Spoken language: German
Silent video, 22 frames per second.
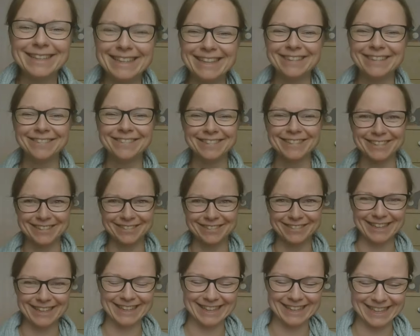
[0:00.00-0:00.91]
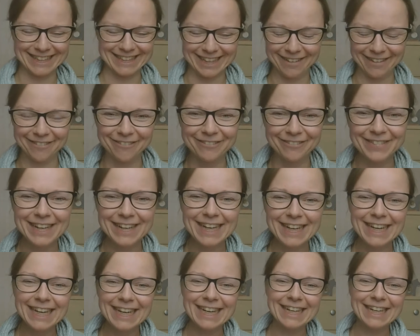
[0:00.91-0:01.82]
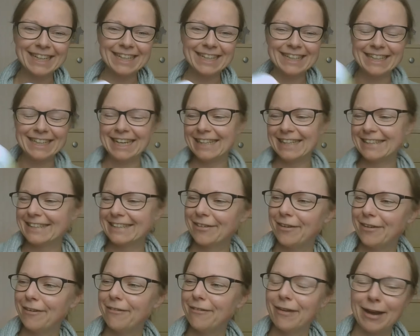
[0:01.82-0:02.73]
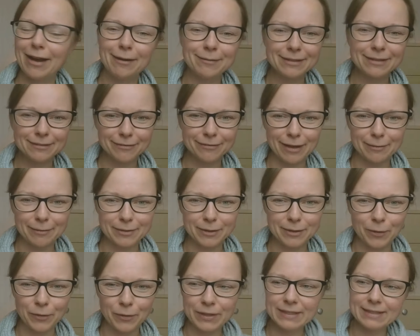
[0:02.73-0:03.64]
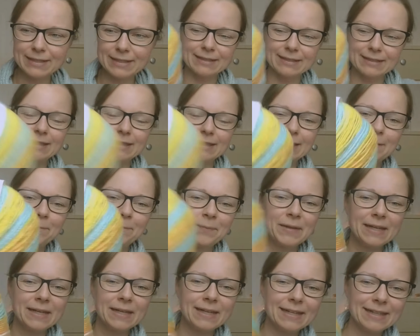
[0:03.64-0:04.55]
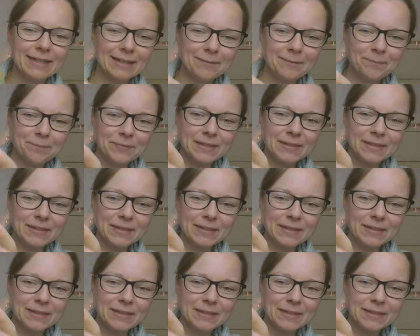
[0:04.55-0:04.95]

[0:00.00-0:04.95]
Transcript: Die musst du jetzt ja treffen. Äh, die letzte neue Farbe ist Farbe 90. Ähm,